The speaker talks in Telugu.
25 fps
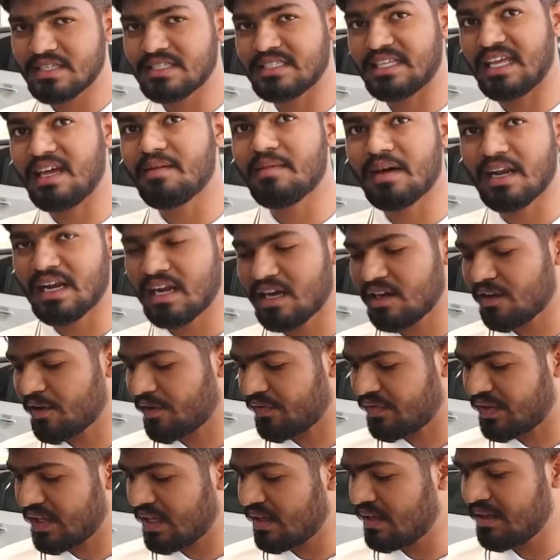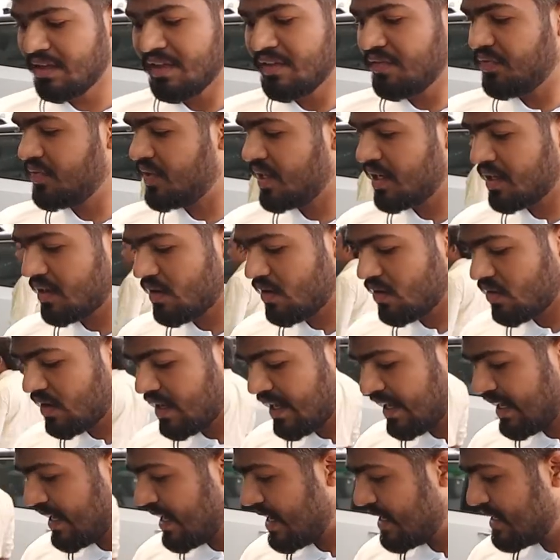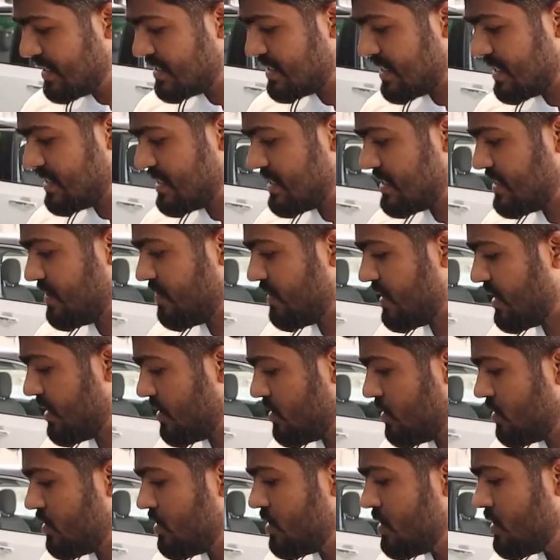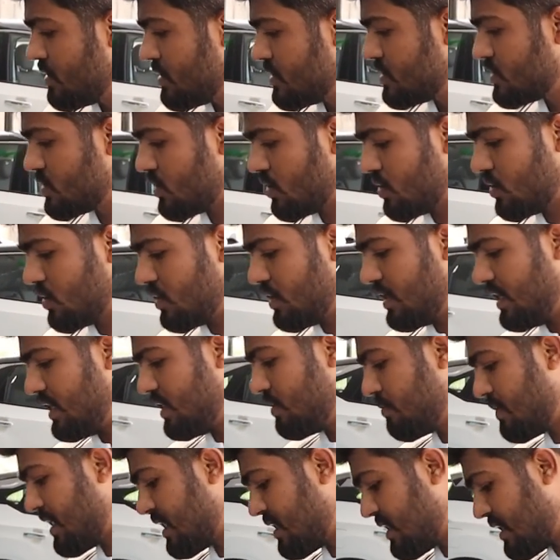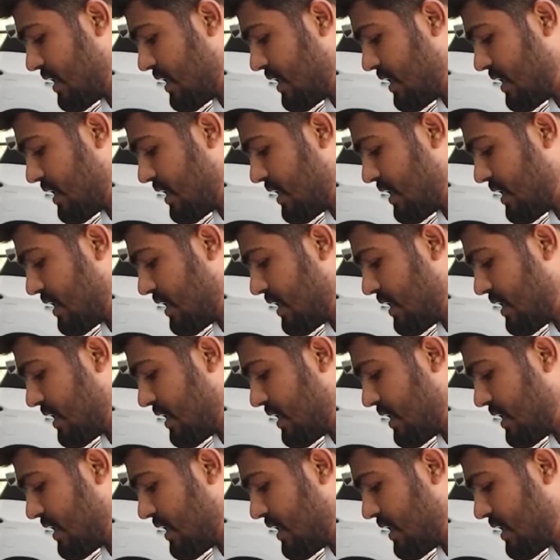కూడా సేమ్ అలానే ఉంది దీంట్లో కూడా ఎలాంటి చేంజెస్ ఇవ్వలేదు సో ఇది మన